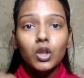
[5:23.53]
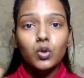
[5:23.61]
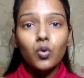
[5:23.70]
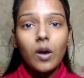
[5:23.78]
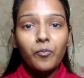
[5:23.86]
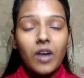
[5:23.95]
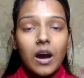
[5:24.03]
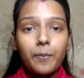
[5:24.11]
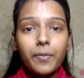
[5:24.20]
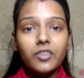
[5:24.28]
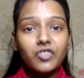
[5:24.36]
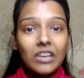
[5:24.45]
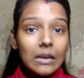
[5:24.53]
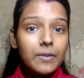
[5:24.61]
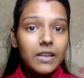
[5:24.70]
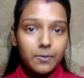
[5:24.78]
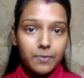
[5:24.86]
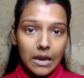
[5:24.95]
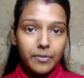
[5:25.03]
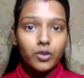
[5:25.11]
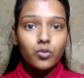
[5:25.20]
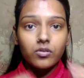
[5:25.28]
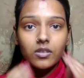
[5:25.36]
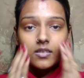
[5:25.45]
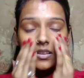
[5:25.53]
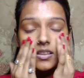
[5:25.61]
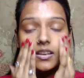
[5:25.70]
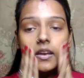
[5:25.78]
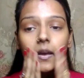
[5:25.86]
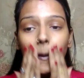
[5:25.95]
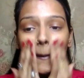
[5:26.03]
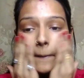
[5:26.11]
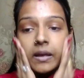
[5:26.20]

तो आप वहाँ पर जेल बेस्ड प्राइमर यूज़ कर सकते हैं